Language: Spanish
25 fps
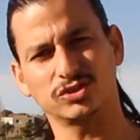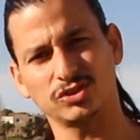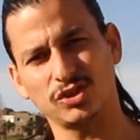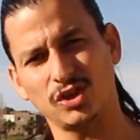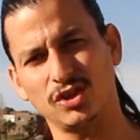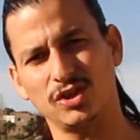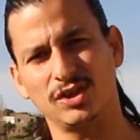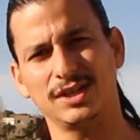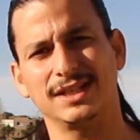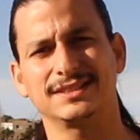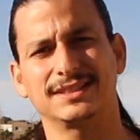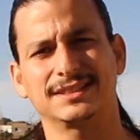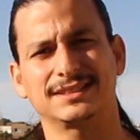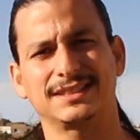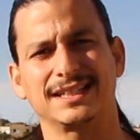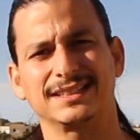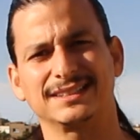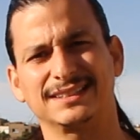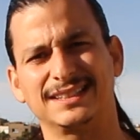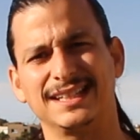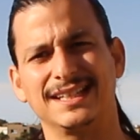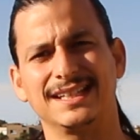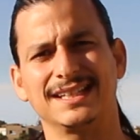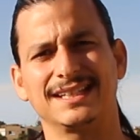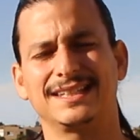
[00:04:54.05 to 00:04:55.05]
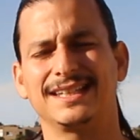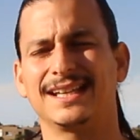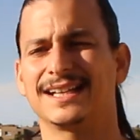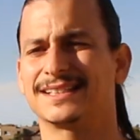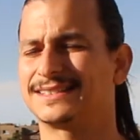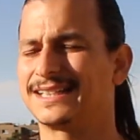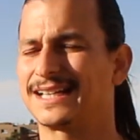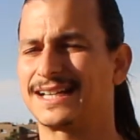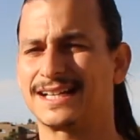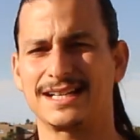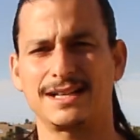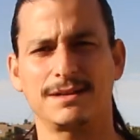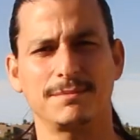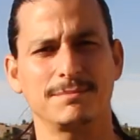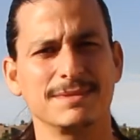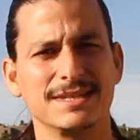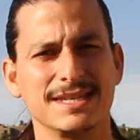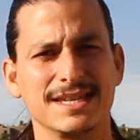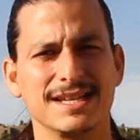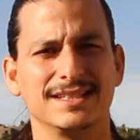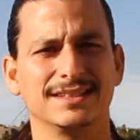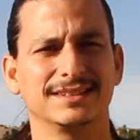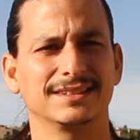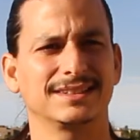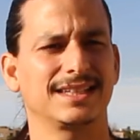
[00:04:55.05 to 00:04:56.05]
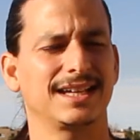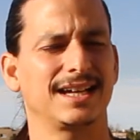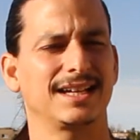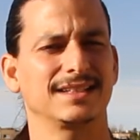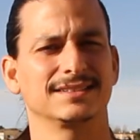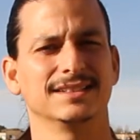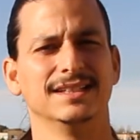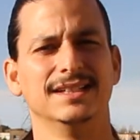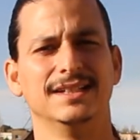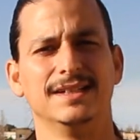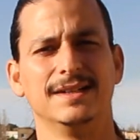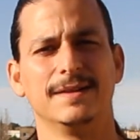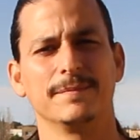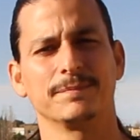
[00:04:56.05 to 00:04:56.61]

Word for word: todas las estrategias, herramientas,